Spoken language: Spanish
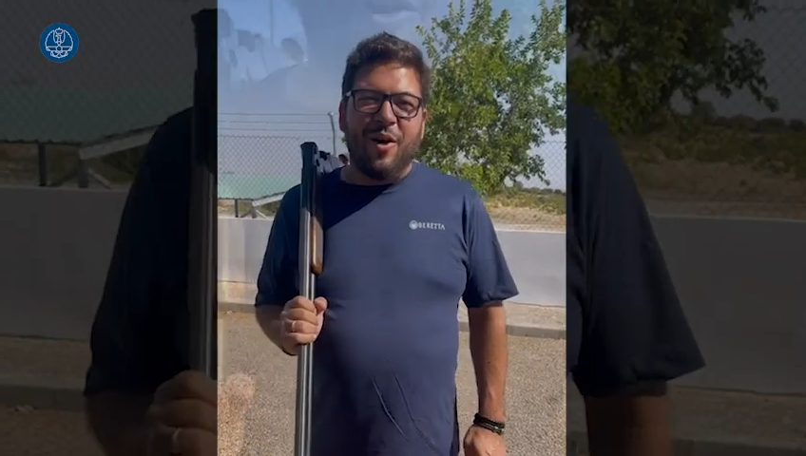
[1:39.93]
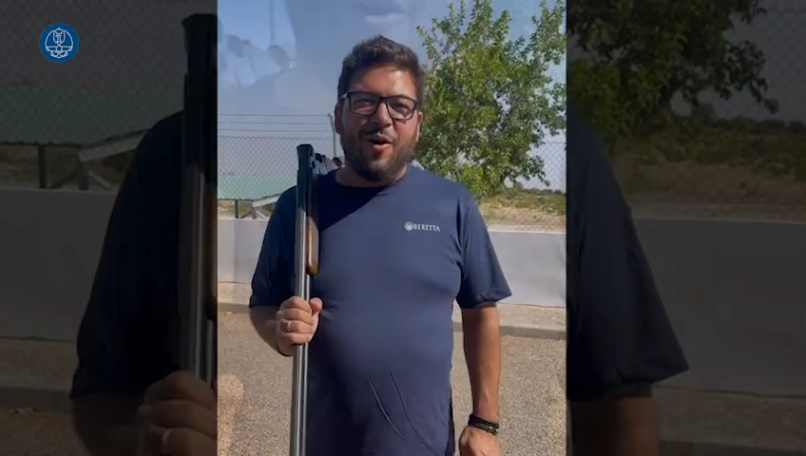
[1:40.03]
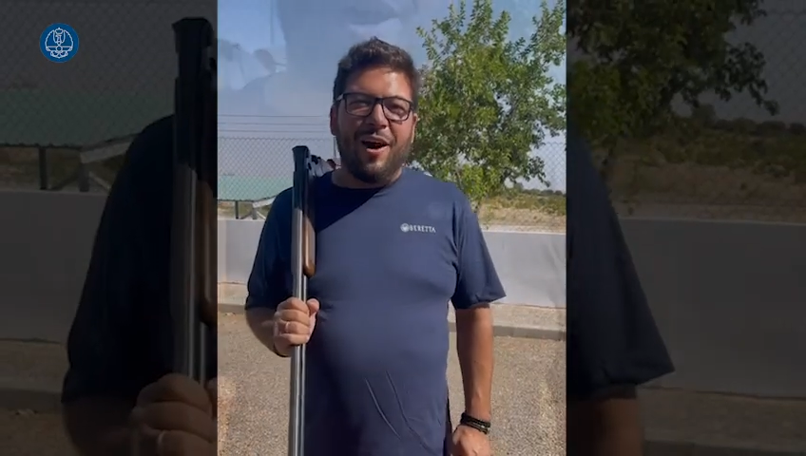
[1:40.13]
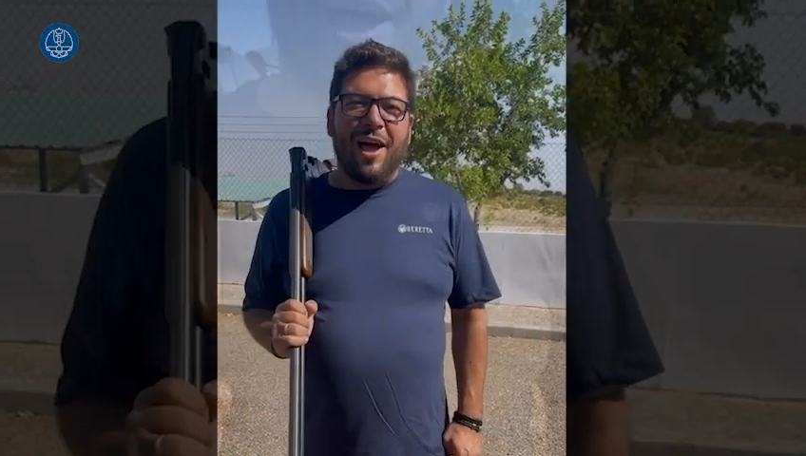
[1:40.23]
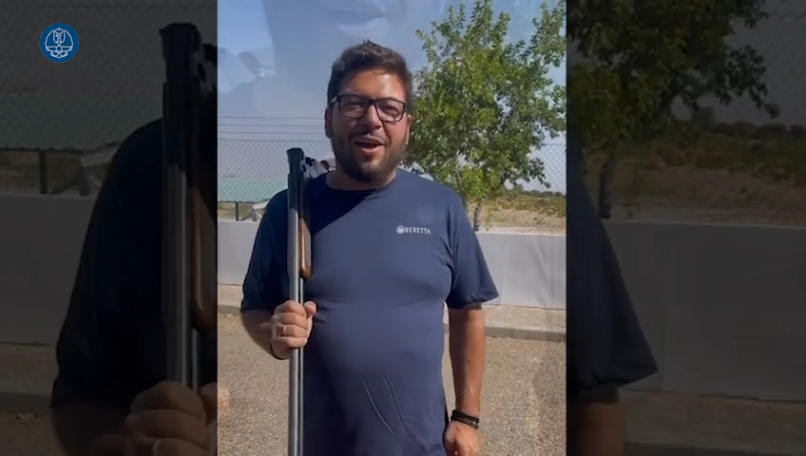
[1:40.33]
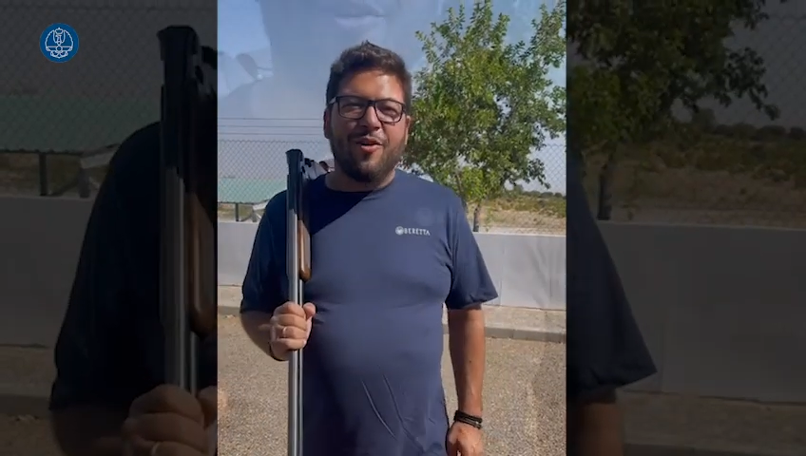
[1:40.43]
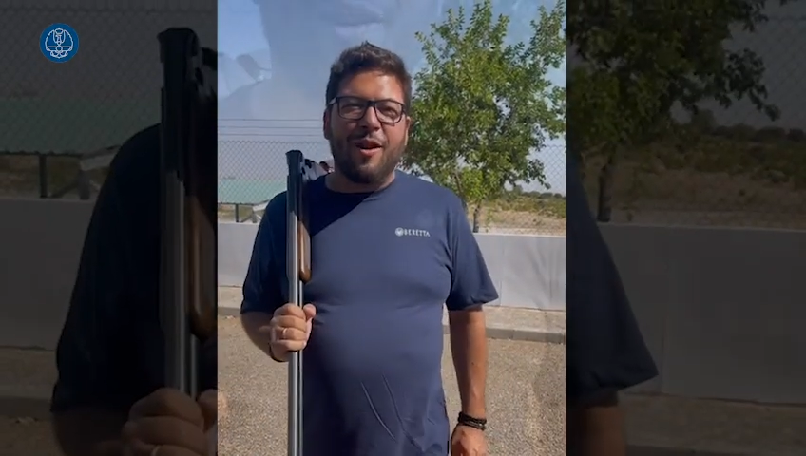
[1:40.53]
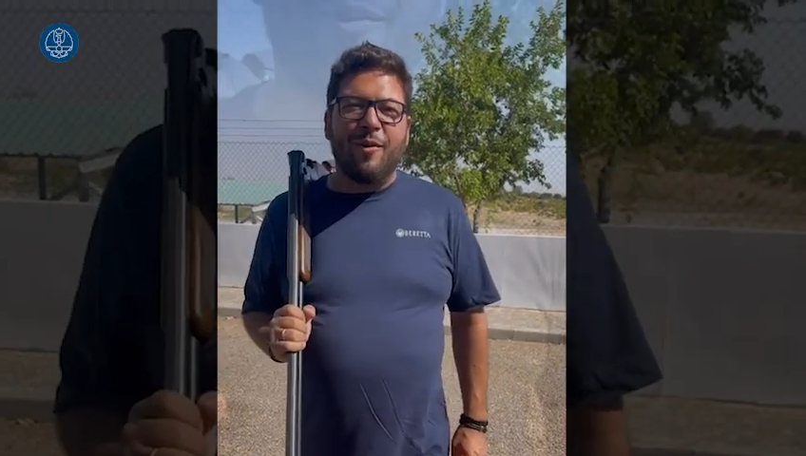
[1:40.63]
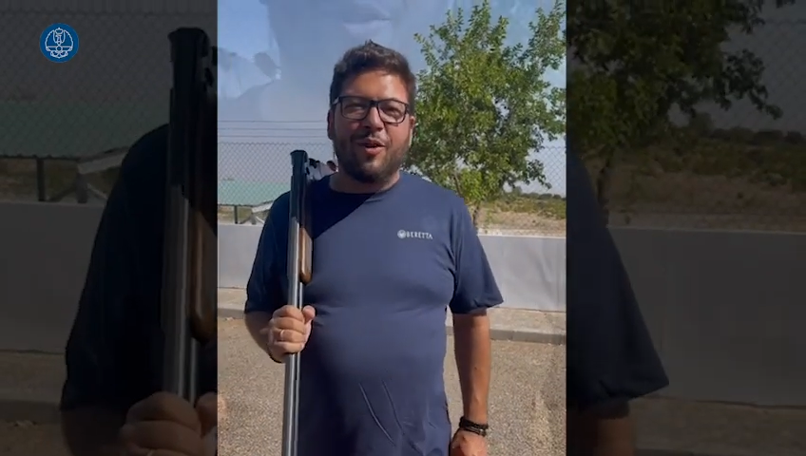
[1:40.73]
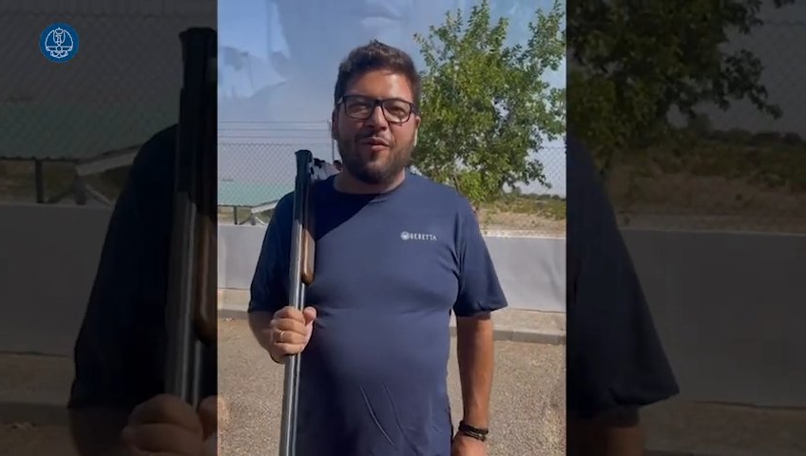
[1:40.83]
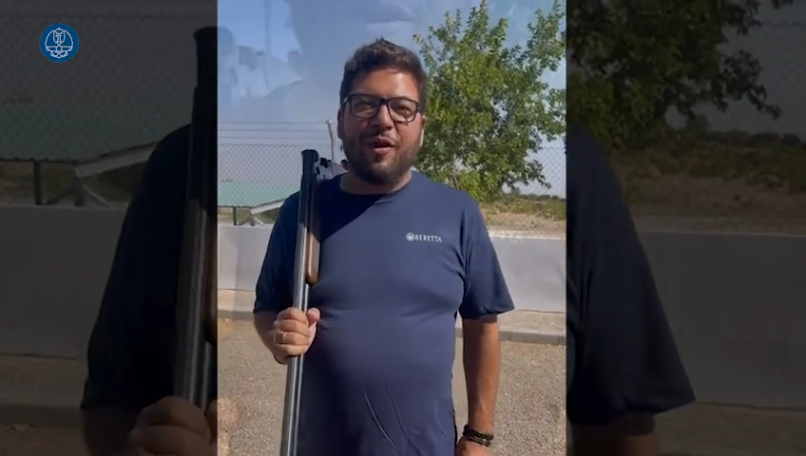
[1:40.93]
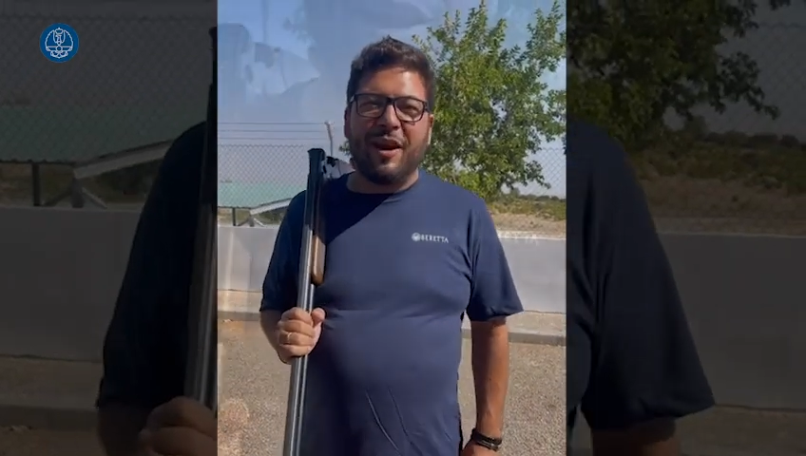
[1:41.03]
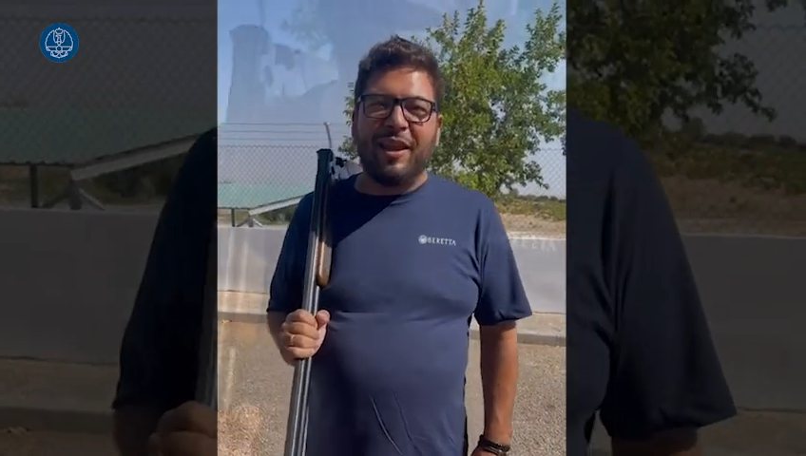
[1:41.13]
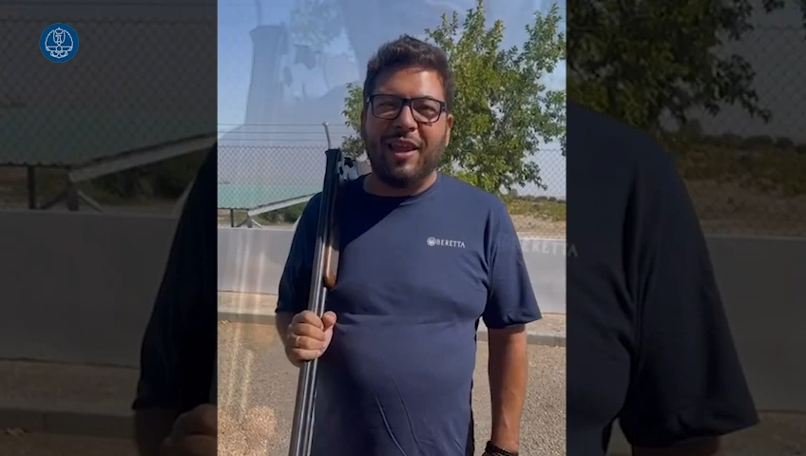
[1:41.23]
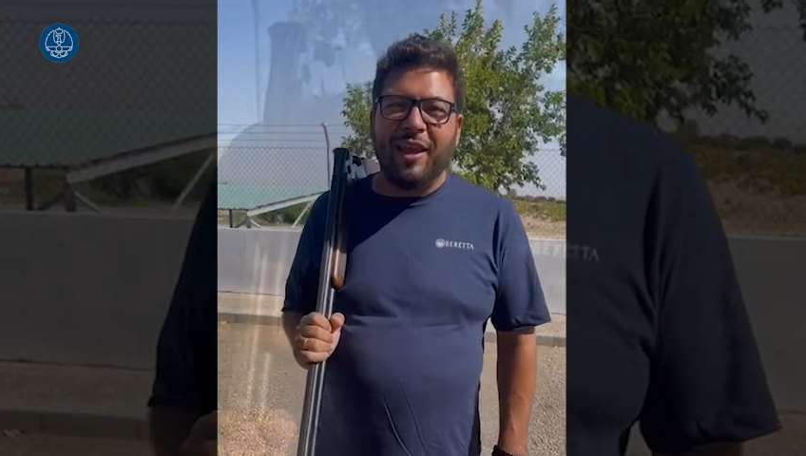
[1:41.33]
Hola, soy Alberto
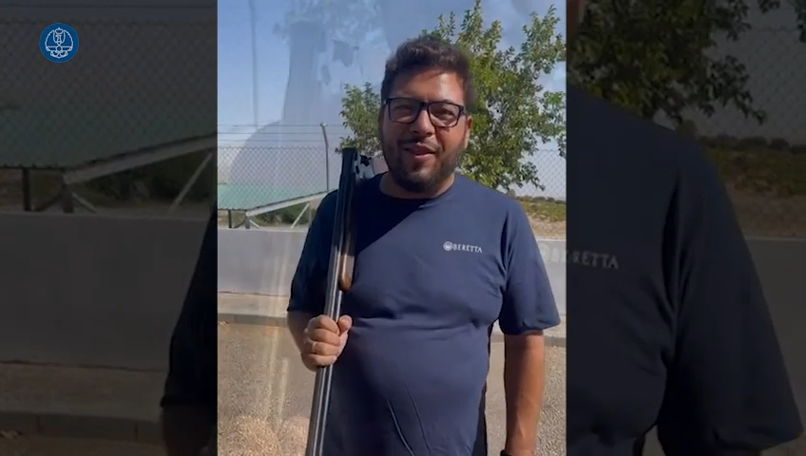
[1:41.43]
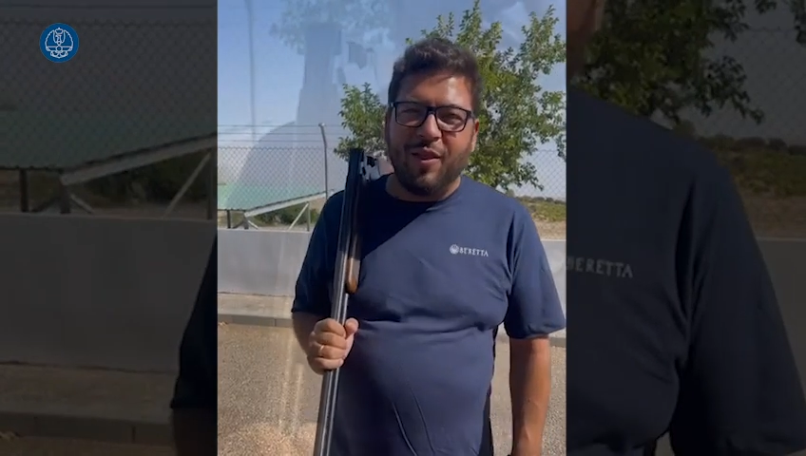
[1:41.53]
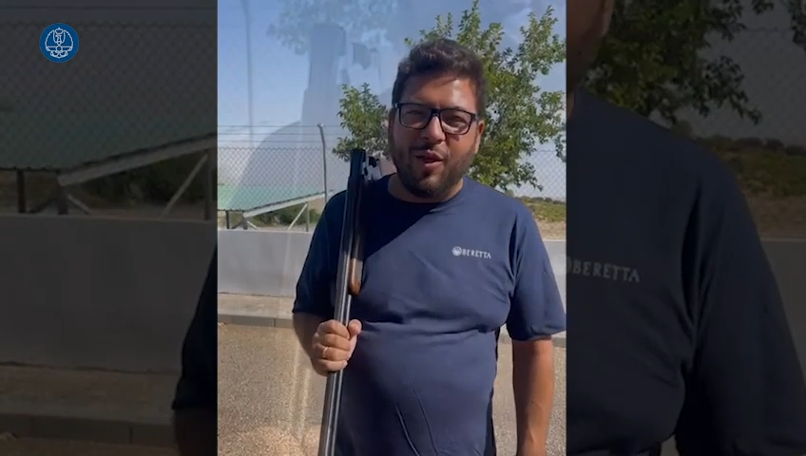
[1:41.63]
Fernández,